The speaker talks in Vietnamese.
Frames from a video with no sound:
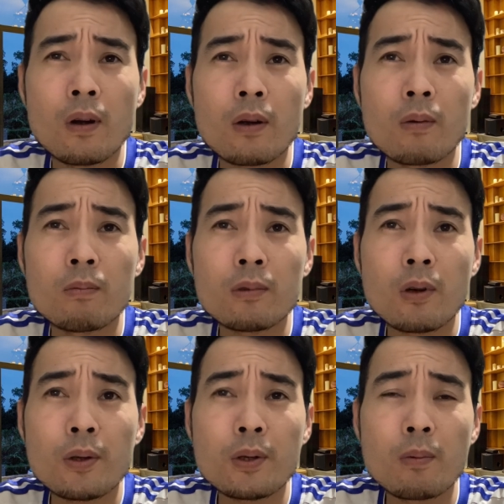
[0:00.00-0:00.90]
cũng
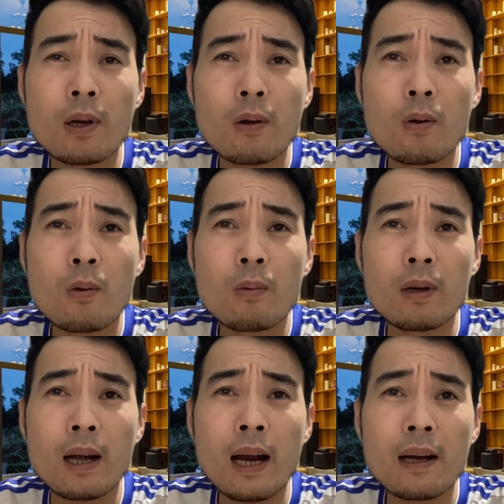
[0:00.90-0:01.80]
nói chung là cô cũng
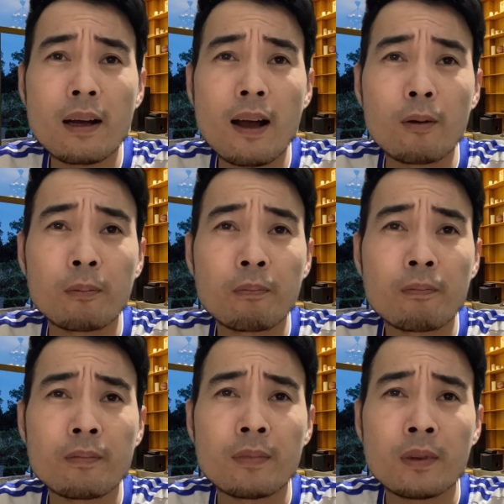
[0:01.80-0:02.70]
được ăn được học
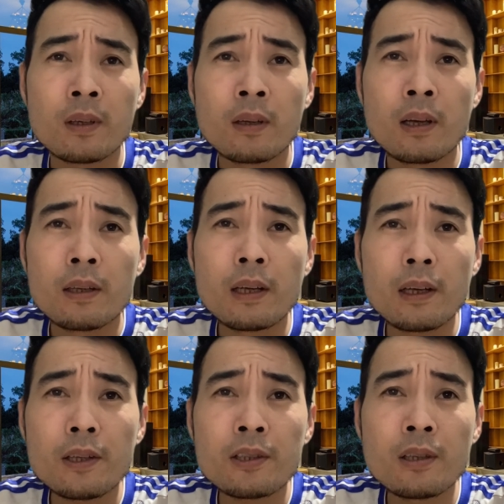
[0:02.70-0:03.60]
thì
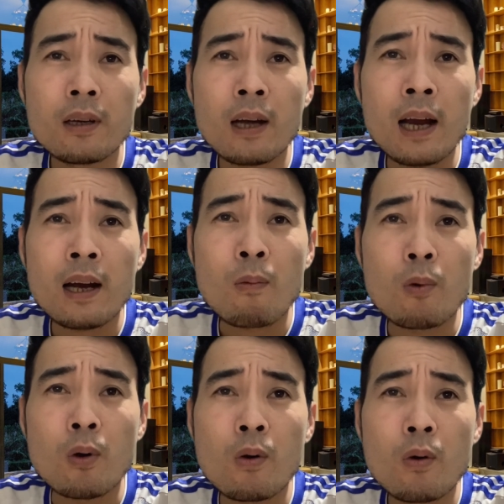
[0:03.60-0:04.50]
cái sự ăn học
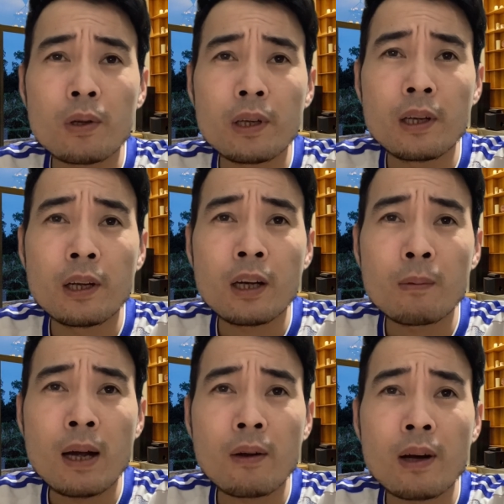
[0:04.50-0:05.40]
của cô thì các
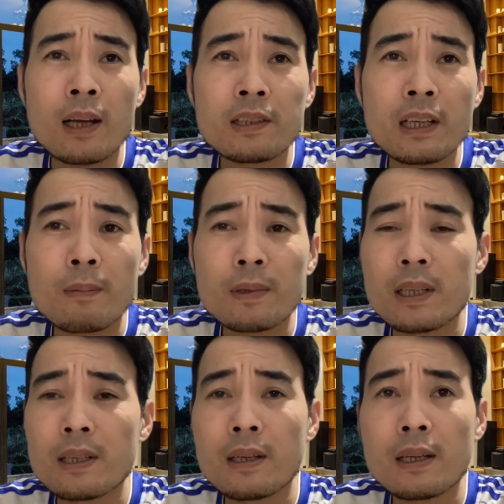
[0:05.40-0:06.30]
bạn cũng đã xem
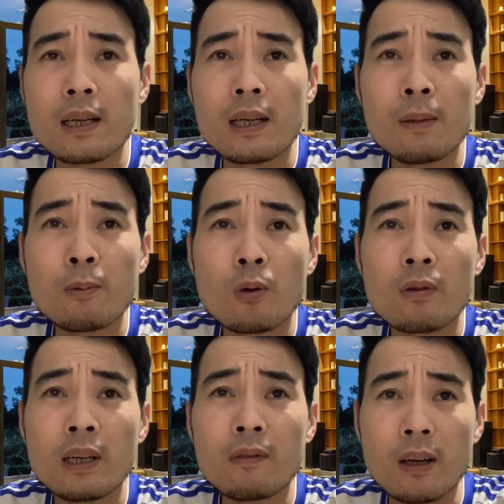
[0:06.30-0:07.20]
trên những cái clip cô
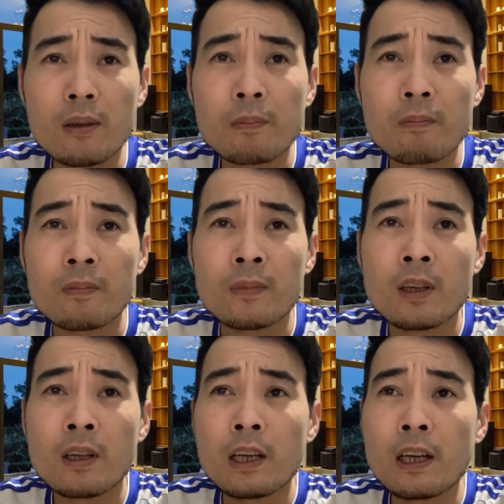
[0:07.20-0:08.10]
diễn phải không
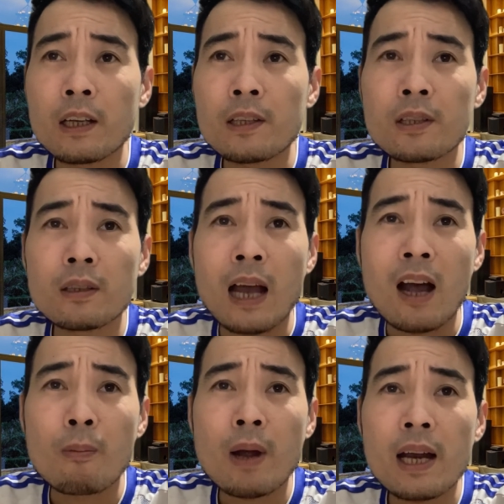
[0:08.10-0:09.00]
thì cái sự
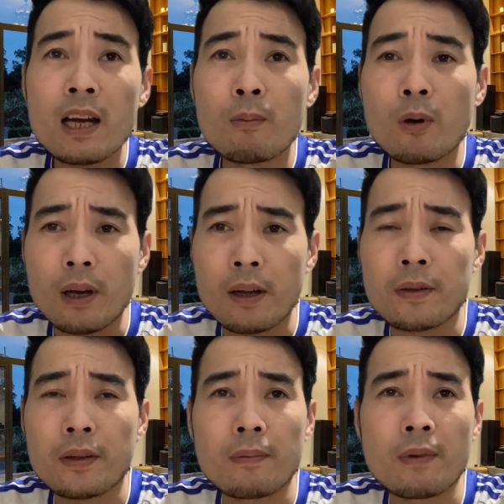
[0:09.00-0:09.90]
thảo mai là một này
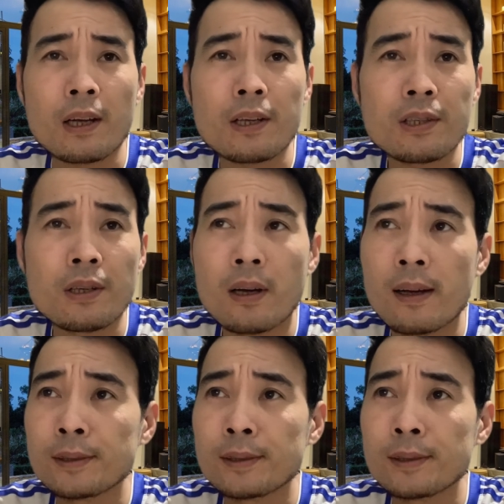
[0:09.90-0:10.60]
và cái sự